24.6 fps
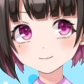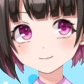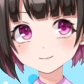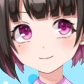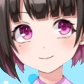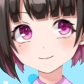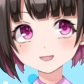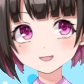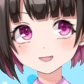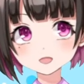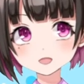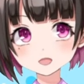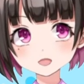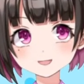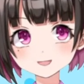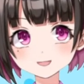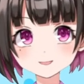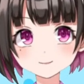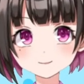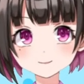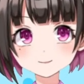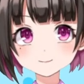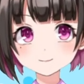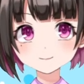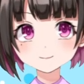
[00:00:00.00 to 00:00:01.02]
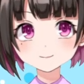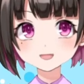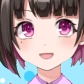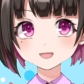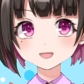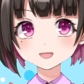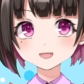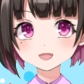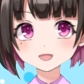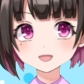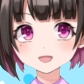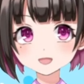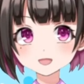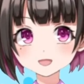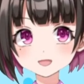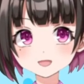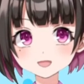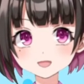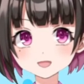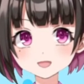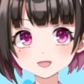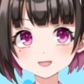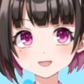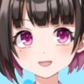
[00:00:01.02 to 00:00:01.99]
シンプルに中入れてきた
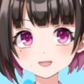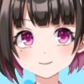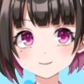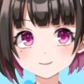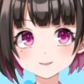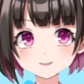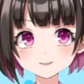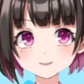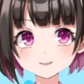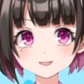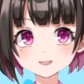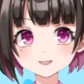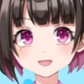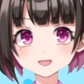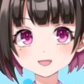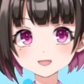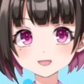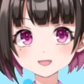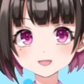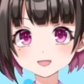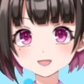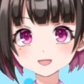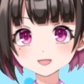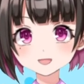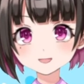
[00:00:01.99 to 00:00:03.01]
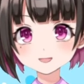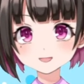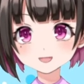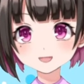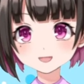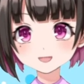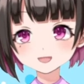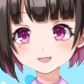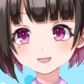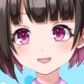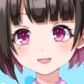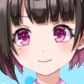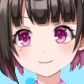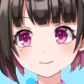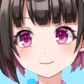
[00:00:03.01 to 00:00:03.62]
ボール、これも弾き返します。